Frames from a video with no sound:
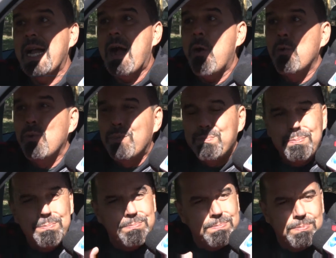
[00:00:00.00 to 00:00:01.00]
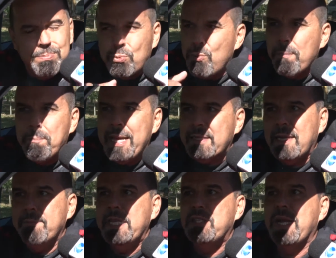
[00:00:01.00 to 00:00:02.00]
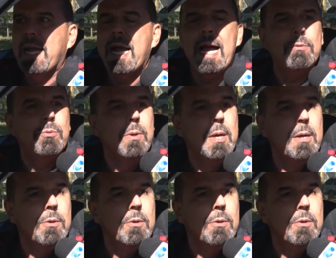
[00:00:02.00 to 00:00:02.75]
algo completamente errado